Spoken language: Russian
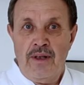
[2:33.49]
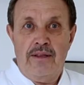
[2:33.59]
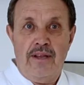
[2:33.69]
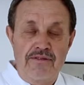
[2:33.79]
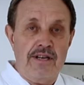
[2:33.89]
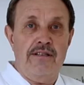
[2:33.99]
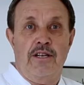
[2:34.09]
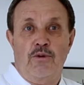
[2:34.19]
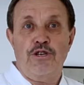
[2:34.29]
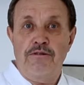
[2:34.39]
Наверное,
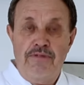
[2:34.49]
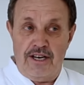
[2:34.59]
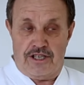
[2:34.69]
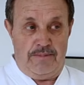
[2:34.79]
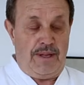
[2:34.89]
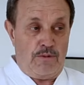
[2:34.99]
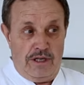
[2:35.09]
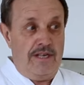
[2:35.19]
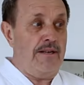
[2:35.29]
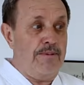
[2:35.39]
это очень важно, потому что
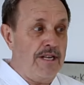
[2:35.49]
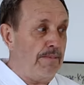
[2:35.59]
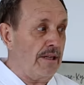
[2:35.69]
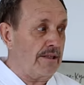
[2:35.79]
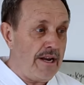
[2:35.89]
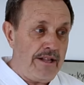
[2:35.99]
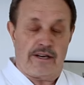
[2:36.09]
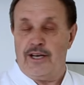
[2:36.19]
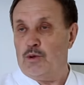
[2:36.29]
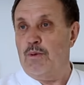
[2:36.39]
если бы не было тренера,
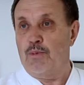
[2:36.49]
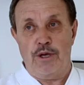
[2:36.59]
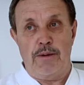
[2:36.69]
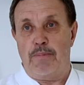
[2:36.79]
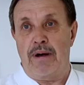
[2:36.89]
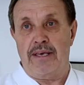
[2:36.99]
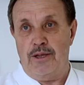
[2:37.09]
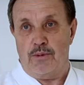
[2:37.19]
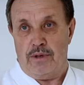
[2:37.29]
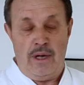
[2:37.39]
я думаю, многие бы
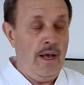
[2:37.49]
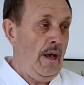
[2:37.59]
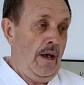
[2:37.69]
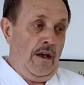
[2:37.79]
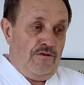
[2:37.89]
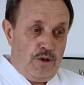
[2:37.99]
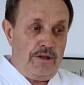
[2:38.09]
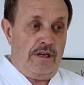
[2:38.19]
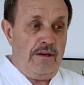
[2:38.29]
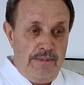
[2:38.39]
покинули.
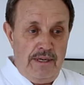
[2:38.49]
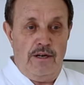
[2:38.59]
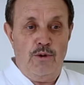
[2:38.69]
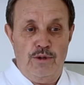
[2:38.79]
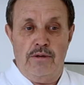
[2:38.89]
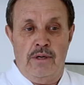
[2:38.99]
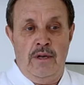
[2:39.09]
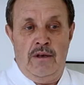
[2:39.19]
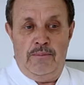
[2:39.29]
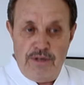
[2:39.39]
Все-таки мы, люди
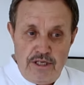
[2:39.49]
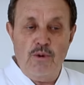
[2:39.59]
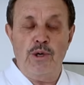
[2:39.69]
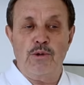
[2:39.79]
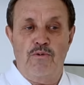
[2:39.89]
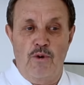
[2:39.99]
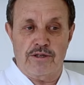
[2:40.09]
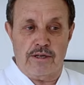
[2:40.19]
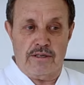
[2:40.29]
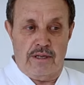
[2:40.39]
пенсионного
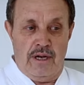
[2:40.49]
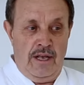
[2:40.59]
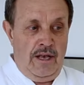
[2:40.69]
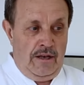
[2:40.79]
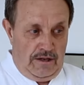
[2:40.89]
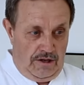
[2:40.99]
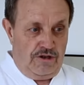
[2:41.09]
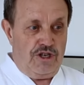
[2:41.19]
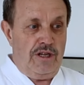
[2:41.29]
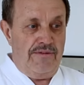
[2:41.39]
возраста, и
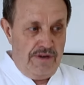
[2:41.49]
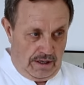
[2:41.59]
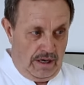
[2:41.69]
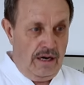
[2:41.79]
человек